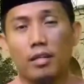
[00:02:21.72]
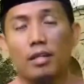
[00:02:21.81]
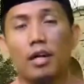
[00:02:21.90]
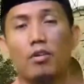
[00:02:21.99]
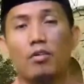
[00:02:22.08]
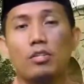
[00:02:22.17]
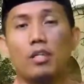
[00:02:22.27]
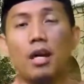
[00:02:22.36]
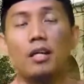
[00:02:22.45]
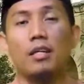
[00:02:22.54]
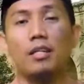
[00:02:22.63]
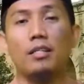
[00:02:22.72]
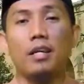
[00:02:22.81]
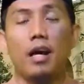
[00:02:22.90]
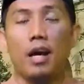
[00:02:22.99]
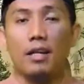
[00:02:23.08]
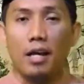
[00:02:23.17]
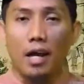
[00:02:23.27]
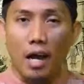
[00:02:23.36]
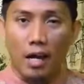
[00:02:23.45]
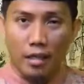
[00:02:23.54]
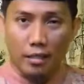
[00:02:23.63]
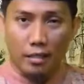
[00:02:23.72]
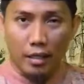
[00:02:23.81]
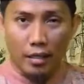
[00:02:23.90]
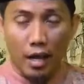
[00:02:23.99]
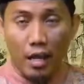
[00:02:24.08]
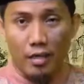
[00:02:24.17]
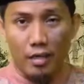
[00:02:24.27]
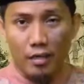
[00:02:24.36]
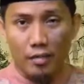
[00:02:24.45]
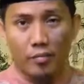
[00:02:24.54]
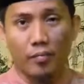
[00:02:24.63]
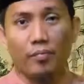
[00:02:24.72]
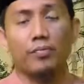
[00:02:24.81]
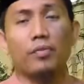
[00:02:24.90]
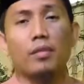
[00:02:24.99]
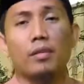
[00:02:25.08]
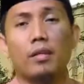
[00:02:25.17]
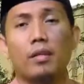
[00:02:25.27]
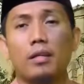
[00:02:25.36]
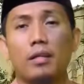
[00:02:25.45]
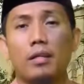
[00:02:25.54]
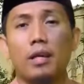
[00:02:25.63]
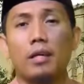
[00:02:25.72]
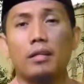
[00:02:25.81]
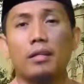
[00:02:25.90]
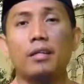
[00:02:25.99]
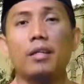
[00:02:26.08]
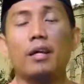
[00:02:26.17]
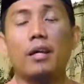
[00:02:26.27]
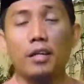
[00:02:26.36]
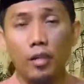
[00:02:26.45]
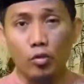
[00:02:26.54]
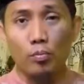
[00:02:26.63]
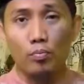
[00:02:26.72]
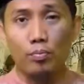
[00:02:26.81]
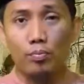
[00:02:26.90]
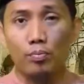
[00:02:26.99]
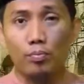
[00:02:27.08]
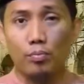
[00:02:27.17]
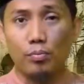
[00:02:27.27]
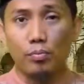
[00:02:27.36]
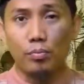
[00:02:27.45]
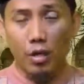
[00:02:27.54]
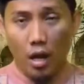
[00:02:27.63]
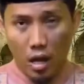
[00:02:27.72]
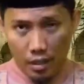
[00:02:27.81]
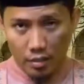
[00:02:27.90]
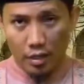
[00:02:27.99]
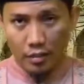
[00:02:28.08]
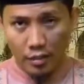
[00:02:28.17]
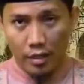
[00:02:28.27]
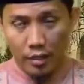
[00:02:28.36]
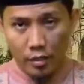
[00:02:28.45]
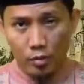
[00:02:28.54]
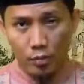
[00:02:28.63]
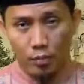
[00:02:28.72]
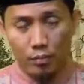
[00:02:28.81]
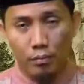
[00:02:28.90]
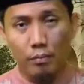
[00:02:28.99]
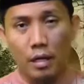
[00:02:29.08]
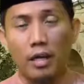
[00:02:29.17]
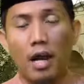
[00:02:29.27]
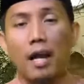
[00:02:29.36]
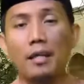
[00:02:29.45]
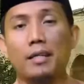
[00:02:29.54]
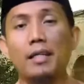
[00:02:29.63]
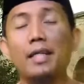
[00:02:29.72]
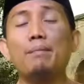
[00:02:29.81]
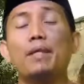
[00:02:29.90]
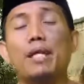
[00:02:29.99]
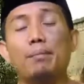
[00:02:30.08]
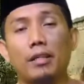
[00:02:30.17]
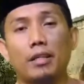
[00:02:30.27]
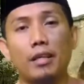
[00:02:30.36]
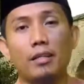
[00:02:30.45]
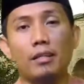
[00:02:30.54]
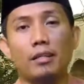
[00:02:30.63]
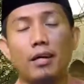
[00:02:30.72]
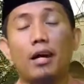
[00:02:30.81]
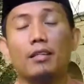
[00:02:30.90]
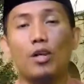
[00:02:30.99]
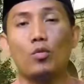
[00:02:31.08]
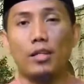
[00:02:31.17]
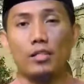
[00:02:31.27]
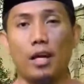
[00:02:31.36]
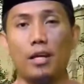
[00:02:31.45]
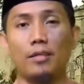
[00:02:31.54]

kalau seandainya ada anak yang lahir dan dia hidup dan dia hidup maka anak ini mendapatkan harta warisan.